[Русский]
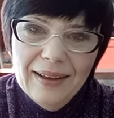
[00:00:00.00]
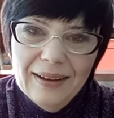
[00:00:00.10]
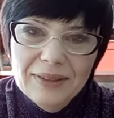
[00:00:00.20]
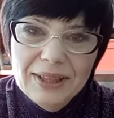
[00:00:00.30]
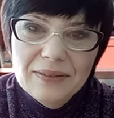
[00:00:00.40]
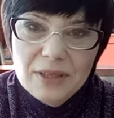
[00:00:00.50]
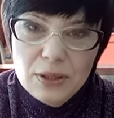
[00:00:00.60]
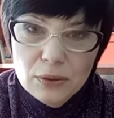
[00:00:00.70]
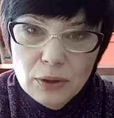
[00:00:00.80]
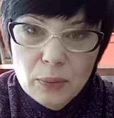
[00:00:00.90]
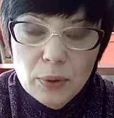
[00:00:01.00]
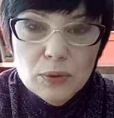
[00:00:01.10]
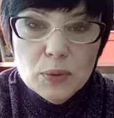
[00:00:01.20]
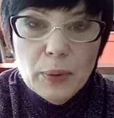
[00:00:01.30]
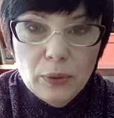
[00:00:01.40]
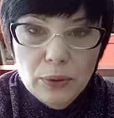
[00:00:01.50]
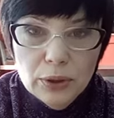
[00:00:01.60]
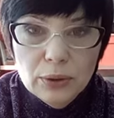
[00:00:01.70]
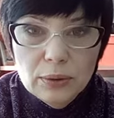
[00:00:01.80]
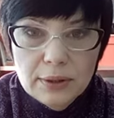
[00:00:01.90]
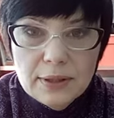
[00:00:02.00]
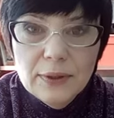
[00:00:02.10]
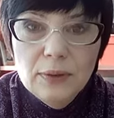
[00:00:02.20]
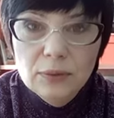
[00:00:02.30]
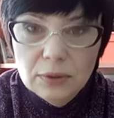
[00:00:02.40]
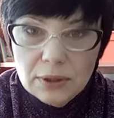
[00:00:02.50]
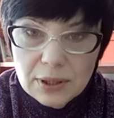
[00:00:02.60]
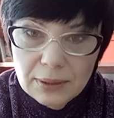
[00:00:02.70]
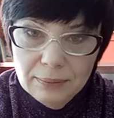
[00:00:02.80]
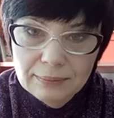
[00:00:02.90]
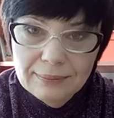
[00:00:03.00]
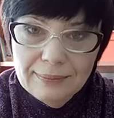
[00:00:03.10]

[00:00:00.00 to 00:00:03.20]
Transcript: В этом видео я могу спокойно трогать свои волосы,